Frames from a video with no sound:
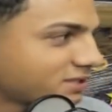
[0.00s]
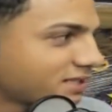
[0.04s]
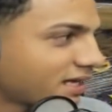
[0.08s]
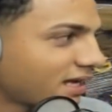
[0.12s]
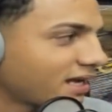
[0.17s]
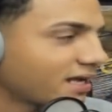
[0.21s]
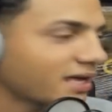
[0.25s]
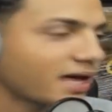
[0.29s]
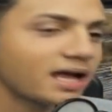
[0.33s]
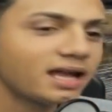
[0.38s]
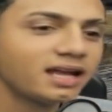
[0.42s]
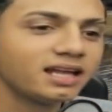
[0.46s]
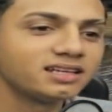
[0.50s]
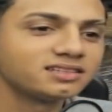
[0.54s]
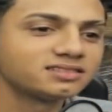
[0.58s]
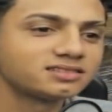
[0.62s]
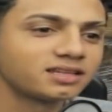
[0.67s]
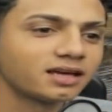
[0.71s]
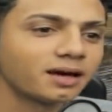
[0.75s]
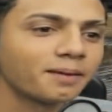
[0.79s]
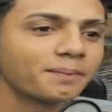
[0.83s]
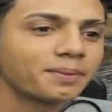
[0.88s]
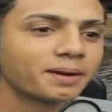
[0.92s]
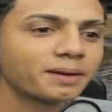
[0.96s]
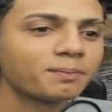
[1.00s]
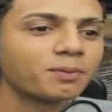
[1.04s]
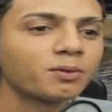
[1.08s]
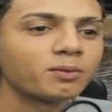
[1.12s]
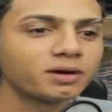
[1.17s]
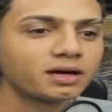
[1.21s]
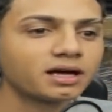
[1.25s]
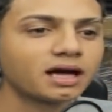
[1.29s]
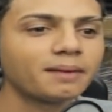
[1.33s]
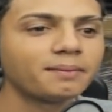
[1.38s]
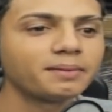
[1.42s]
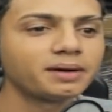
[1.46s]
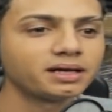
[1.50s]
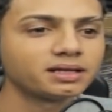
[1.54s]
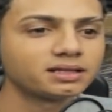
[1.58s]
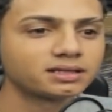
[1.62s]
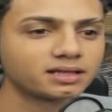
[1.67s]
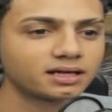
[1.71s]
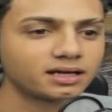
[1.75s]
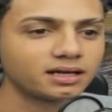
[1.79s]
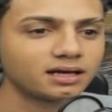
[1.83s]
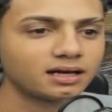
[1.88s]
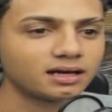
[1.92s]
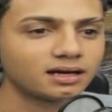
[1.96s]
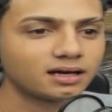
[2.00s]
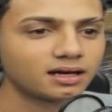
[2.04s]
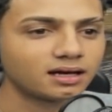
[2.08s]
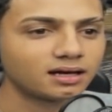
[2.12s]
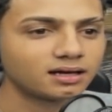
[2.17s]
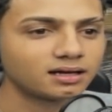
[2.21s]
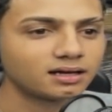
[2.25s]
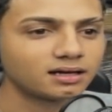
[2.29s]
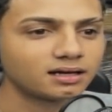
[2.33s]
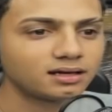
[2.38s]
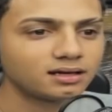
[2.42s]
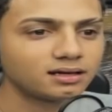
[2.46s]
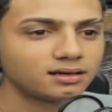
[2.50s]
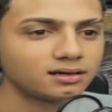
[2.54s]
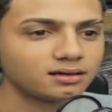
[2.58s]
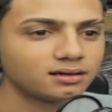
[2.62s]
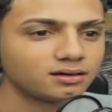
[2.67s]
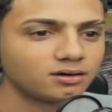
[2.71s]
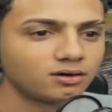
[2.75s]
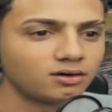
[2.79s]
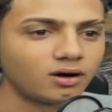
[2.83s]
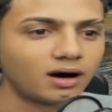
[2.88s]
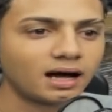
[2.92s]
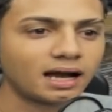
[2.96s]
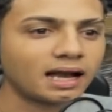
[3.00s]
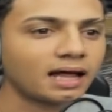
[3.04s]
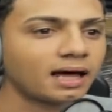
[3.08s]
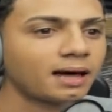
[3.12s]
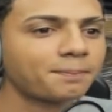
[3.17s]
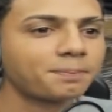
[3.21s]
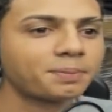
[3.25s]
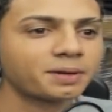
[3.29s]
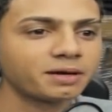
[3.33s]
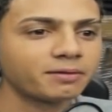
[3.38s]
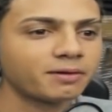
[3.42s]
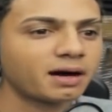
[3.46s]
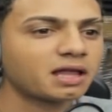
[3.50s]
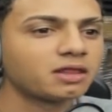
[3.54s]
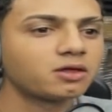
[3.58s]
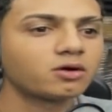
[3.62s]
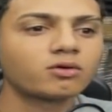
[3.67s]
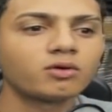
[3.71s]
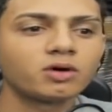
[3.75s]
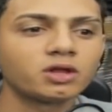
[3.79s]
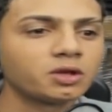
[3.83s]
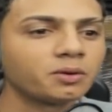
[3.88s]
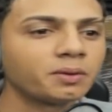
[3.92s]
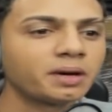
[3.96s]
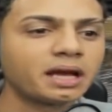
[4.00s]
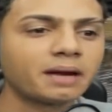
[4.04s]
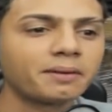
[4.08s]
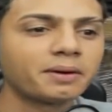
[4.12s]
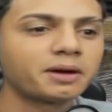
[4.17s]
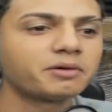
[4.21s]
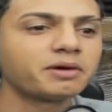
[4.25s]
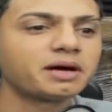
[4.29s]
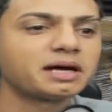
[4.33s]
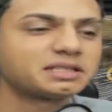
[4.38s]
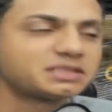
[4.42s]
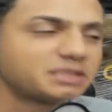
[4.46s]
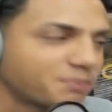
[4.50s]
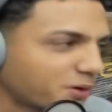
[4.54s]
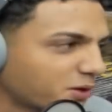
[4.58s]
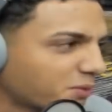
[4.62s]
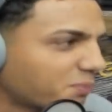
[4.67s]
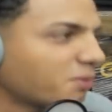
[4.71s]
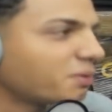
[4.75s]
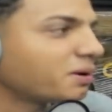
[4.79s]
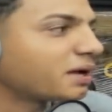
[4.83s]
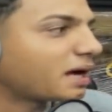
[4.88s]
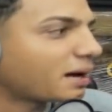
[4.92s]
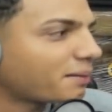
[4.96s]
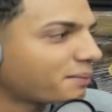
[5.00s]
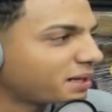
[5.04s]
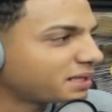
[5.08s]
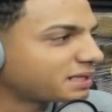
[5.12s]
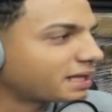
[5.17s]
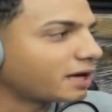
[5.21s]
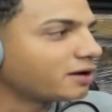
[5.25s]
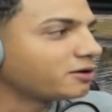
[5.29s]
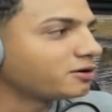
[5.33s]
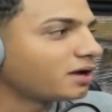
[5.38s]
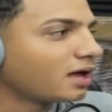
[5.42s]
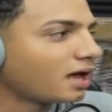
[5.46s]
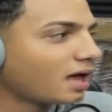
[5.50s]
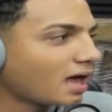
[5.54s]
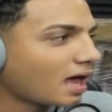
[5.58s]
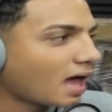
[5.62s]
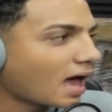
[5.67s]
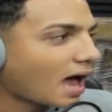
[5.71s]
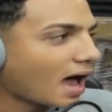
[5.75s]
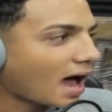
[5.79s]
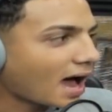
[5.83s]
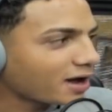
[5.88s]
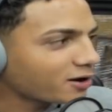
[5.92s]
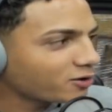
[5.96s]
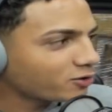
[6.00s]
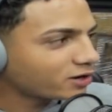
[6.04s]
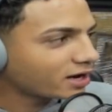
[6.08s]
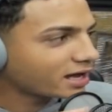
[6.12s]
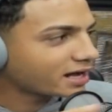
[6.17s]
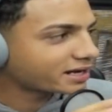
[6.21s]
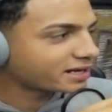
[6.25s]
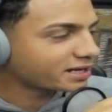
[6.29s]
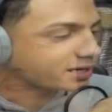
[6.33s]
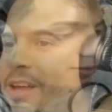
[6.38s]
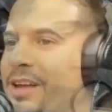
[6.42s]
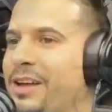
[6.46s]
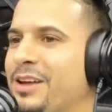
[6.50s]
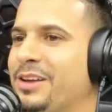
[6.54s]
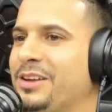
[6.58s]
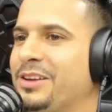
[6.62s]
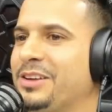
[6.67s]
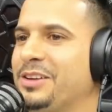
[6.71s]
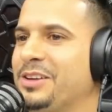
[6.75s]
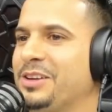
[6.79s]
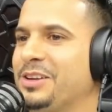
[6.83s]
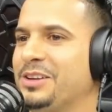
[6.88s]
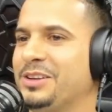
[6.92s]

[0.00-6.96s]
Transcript: sale Jailin, siempre públicamente, ojalá privado cuando viene a ver no es así, pero públicamente hay, una rivalidad.